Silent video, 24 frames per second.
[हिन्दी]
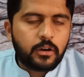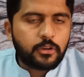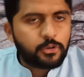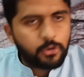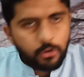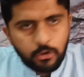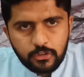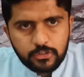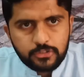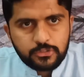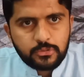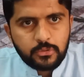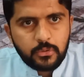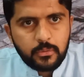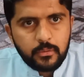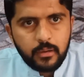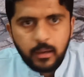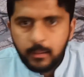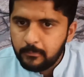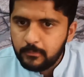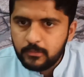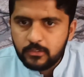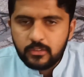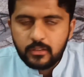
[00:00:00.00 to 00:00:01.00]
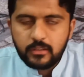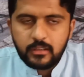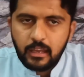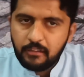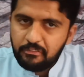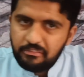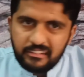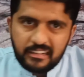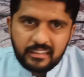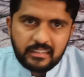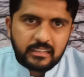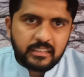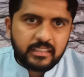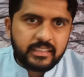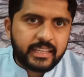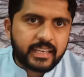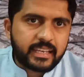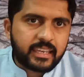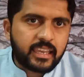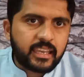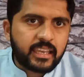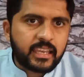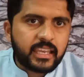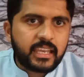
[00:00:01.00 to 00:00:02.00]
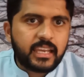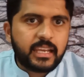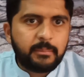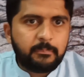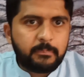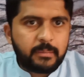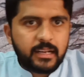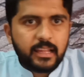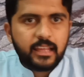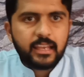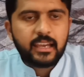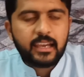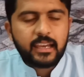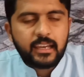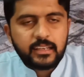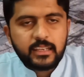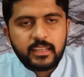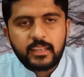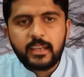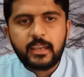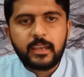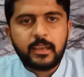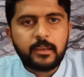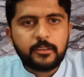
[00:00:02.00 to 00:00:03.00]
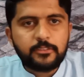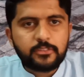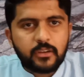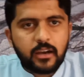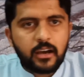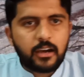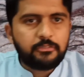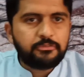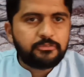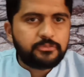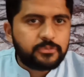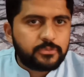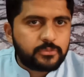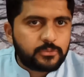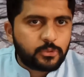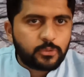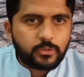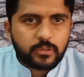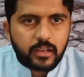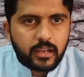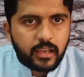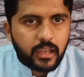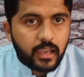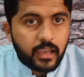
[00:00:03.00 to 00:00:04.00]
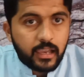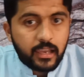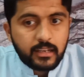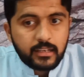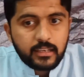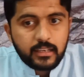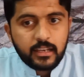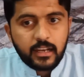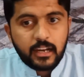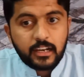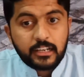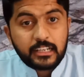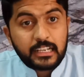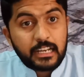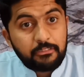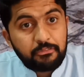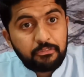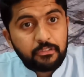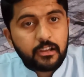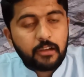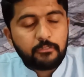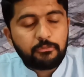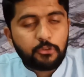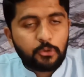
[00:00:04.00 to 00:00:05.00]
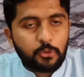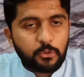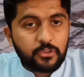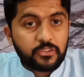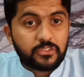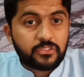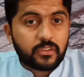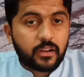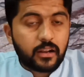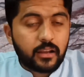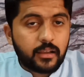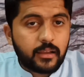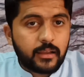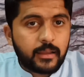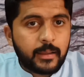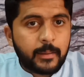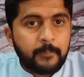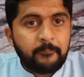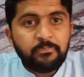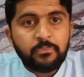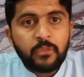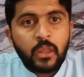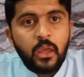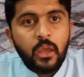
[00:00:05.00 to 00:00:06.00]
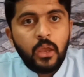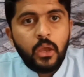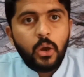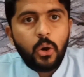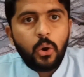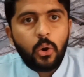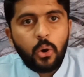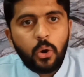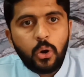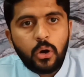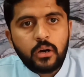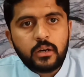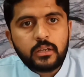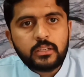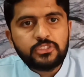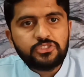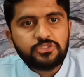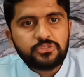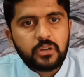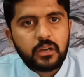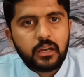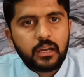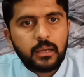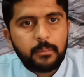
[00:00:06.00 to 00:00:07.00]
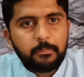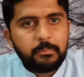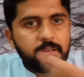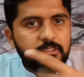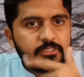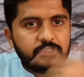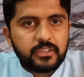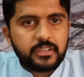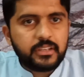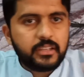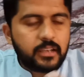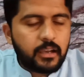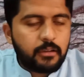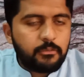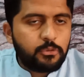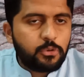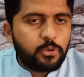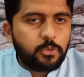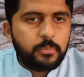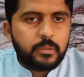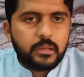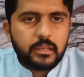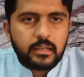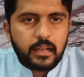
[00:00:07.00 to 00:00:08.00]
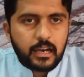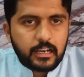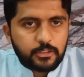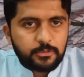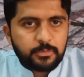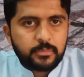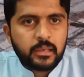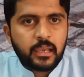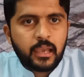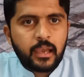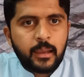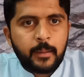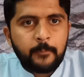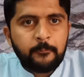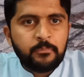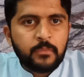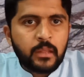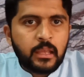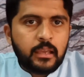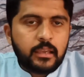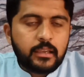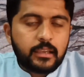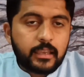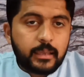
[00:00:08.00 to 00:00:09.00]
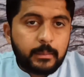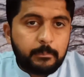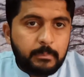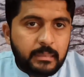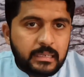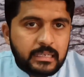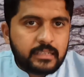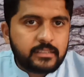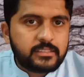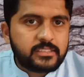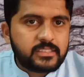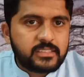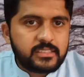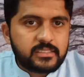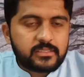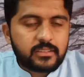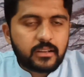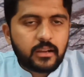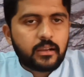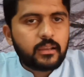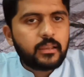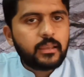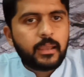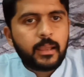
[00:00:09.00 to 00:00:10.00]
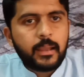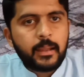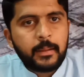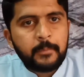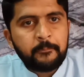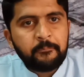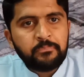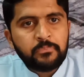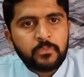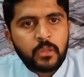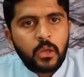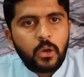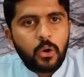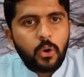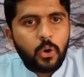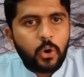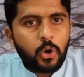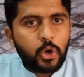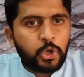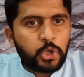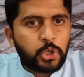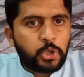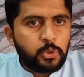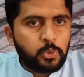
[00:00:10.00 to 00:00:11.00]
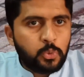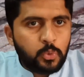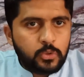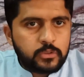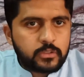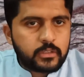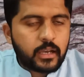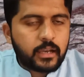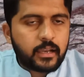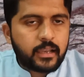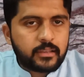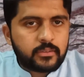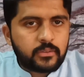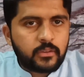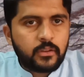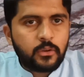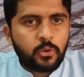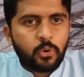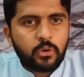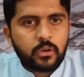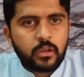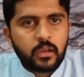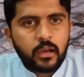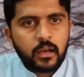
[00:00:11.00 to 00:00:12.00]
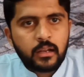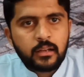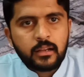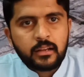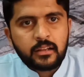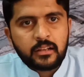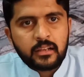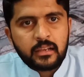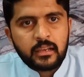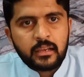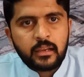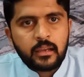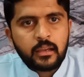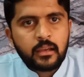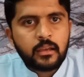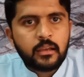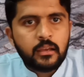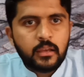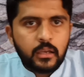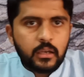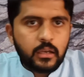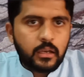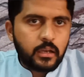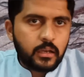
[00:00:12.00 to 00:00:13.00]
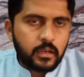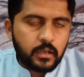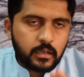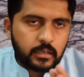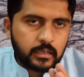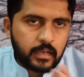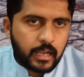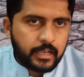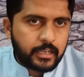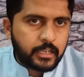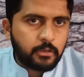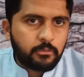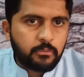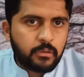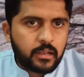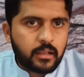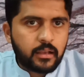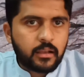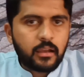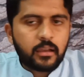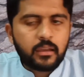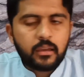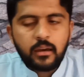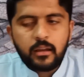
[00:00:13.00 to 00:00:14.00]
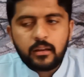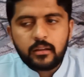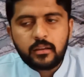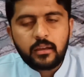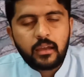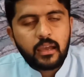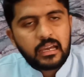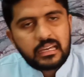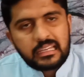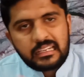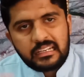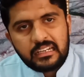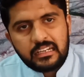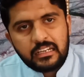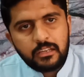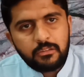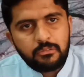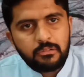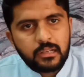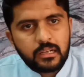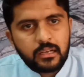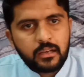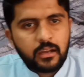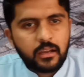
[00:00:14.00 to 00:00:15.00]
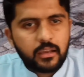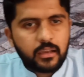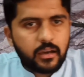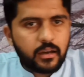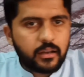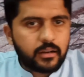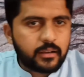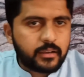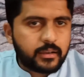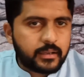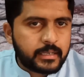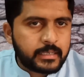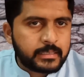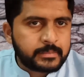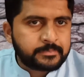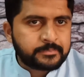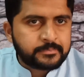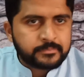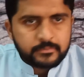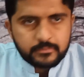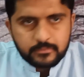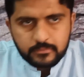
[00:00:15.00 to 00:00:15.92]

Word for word: रोड्स तो हम इसके डेफिनेटली देखेंगे बड़े हैं नहीं हैं साफ़ सुथरे हैं नहीं हैं ट्रैफिक का फ्लो किस तरह का है और जो है फिर सिटी का व्यू भी लाजमी है कि बिल्डिंग्स किस तरह की हैं और रूल्स का कैसे लोग ख्याल रख रहे हैं लाइटिंग वगैरह का ख्याल रखा है ग्रीनरी वगैरह का ख्याल रखा है